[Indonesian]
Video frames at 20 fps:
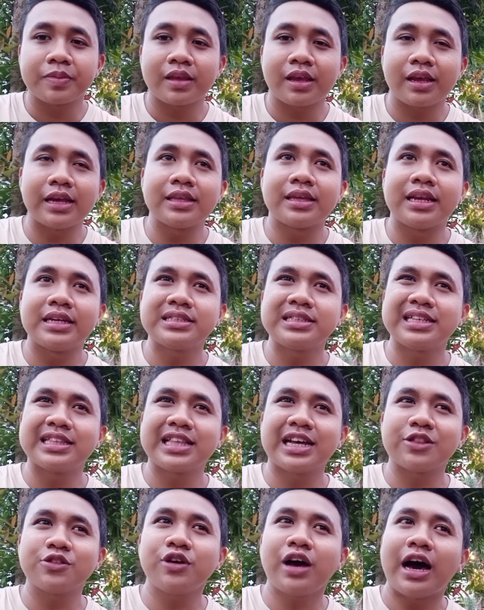yang jelas
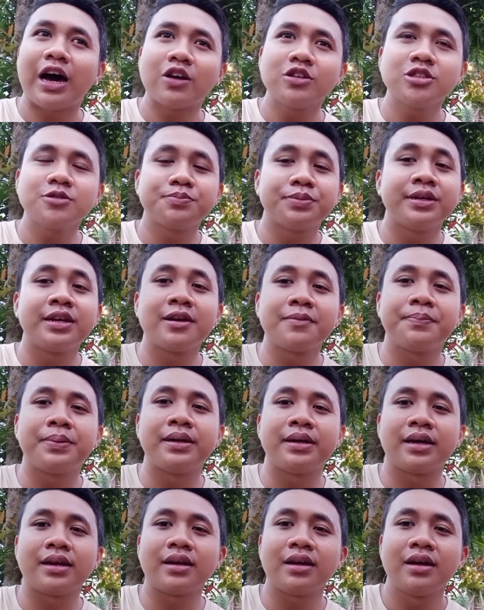kita tuh harus
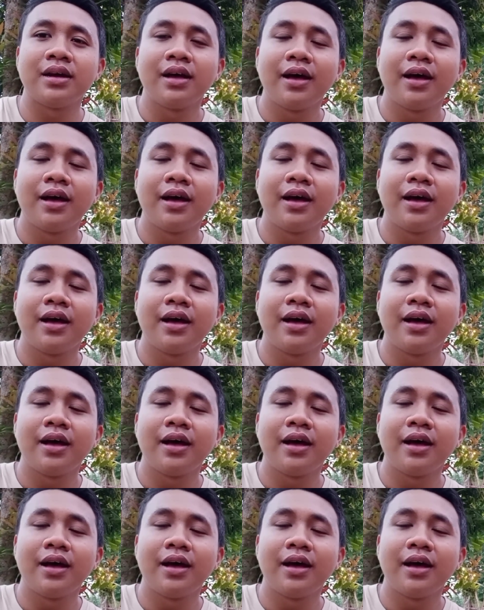benar-benar